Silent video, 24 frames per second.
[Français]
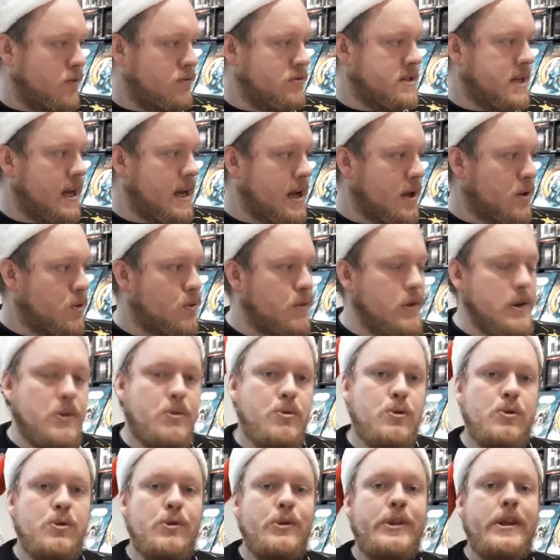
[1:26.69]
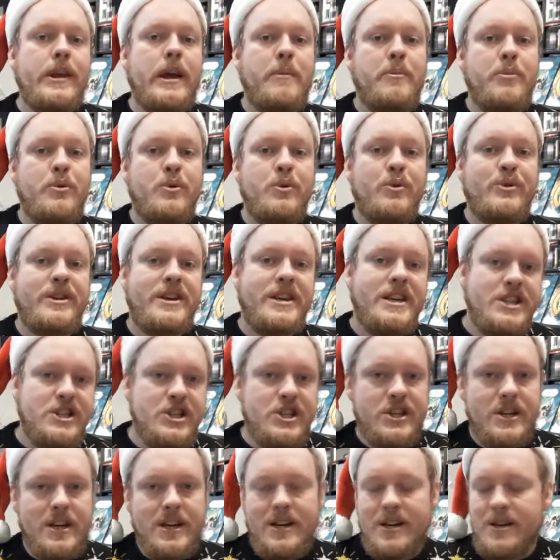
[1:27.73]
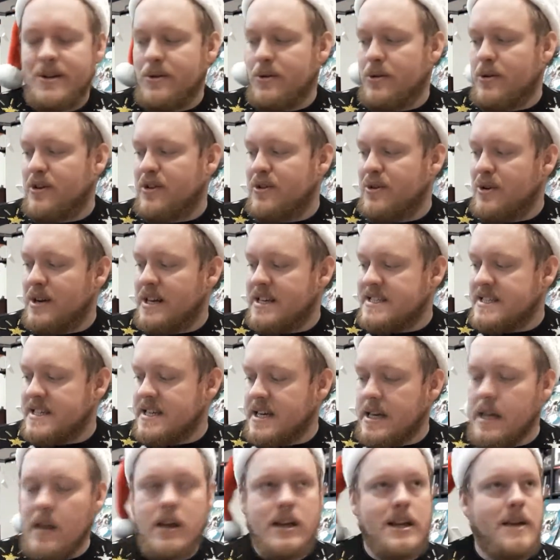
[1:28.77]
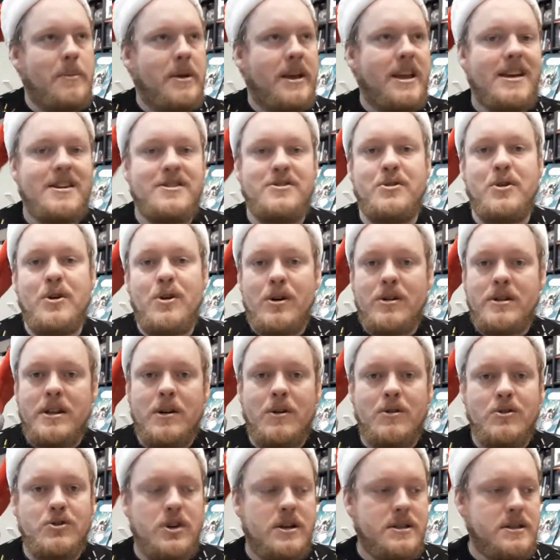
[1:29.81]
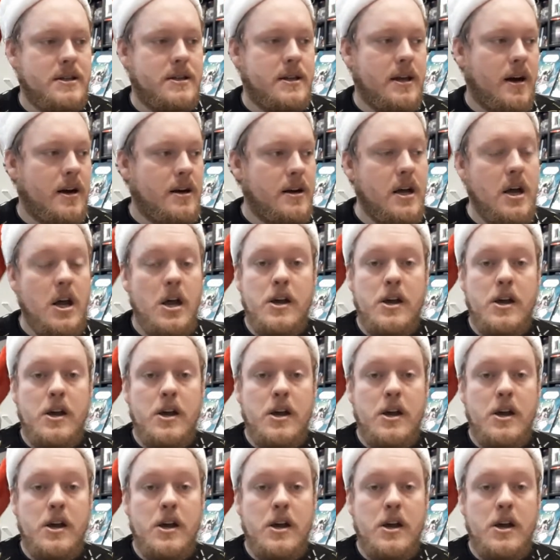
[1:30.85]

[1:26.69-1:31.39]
vous allez retrouver tout le côté un peu kitsch, de, la série avec les Megazords, des Rangers, etc.